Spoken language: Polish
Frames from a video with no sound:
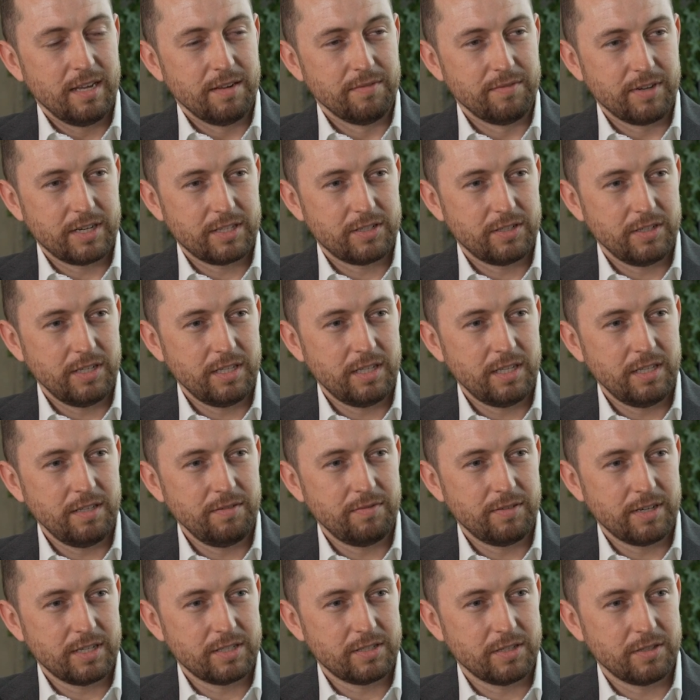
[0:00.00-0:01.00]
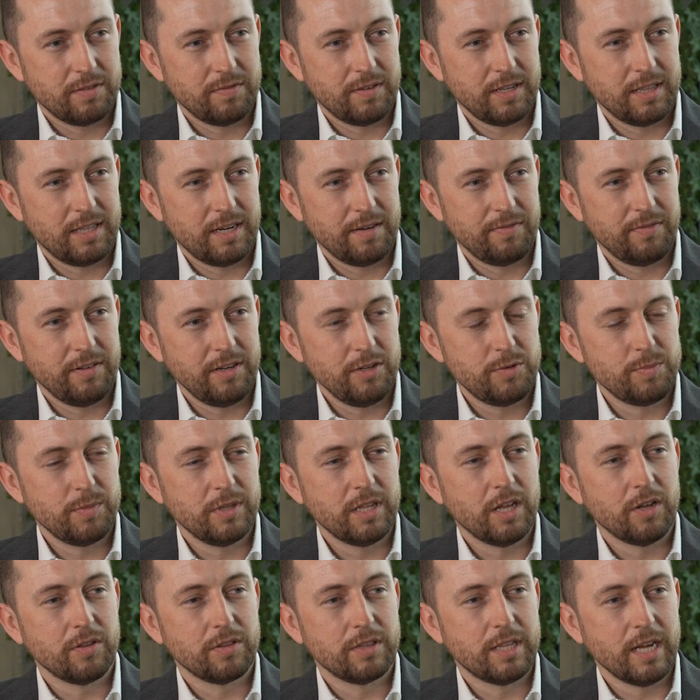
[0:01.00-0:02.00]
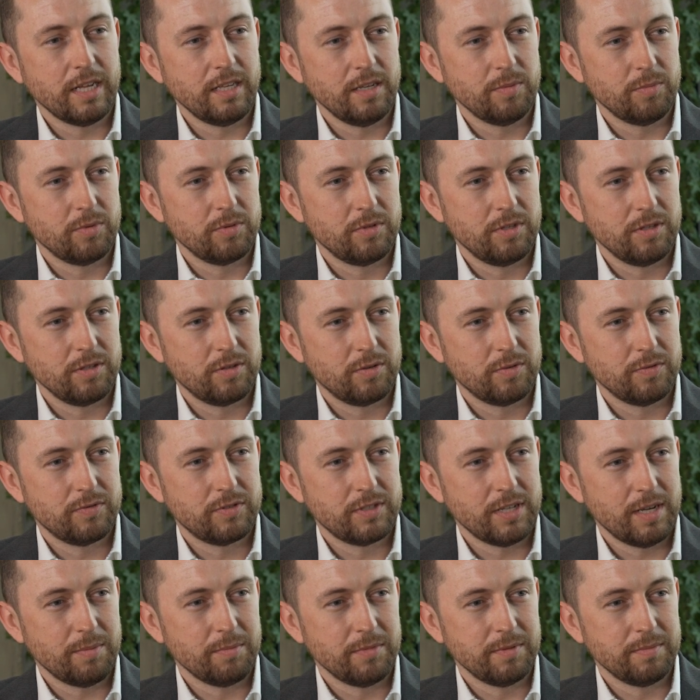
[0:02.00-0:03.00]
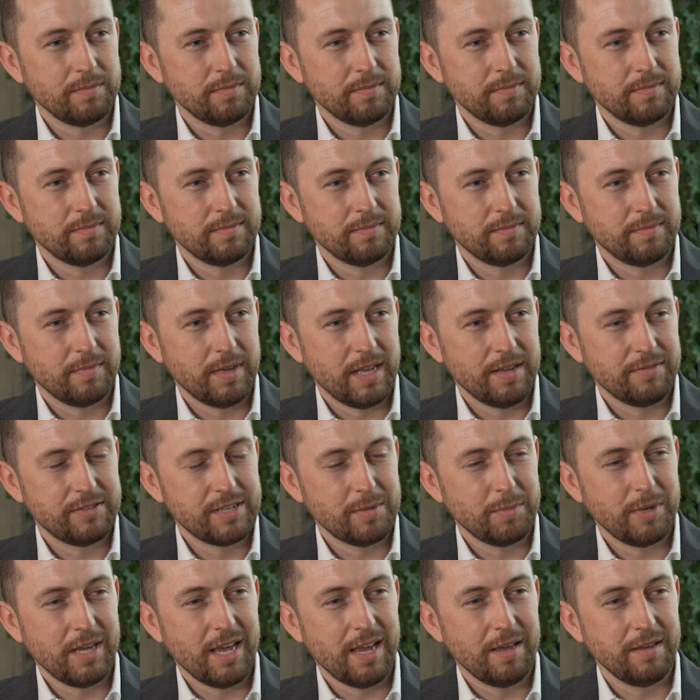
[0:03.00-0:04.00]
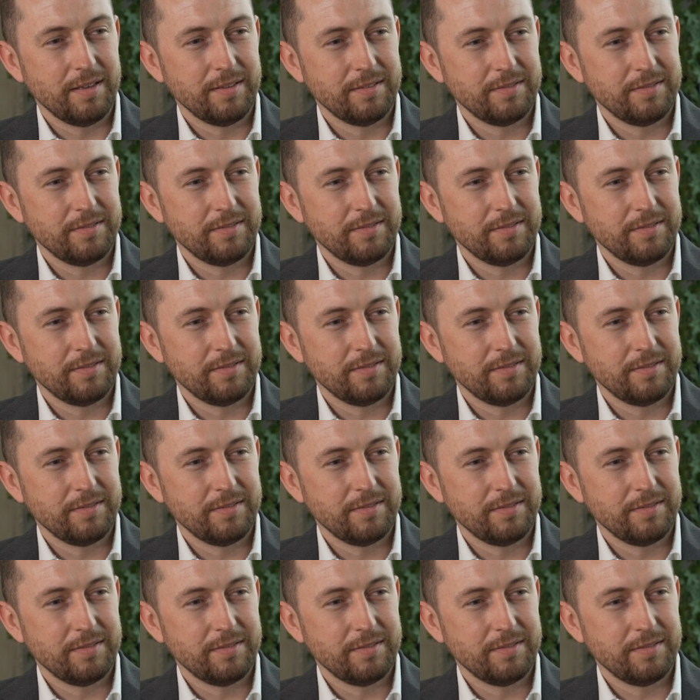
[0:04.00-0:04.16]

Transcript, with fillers: Warso 1 i Warso 2 trafiliśmy na oddanie budynku w samym, e, w samym e,